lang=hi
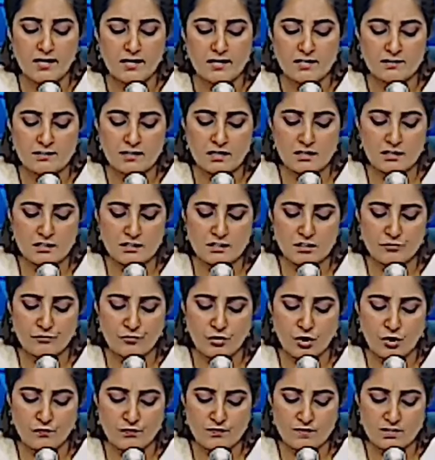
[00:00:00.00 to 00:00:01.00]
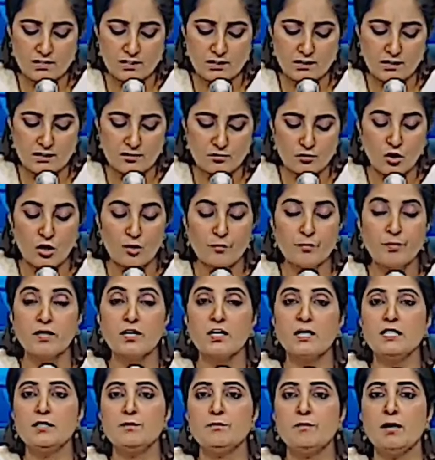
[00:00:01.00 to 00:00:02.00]
एग्जीक्यूटिव ऑफिसर के तौर पर
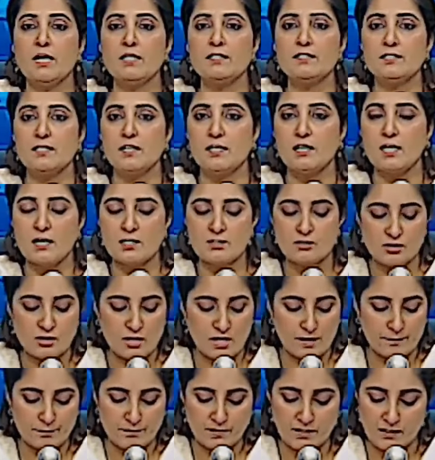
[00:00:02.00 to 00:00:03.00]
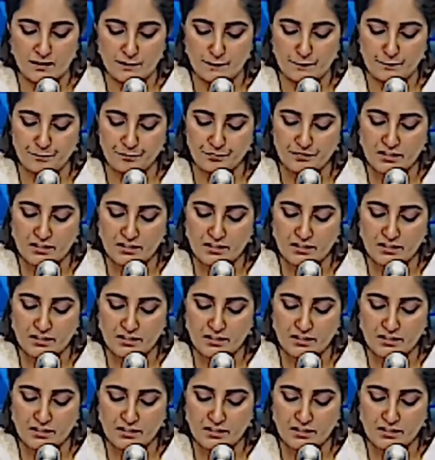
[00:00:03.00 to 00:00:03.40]
खिदमत सर अंजाम दीं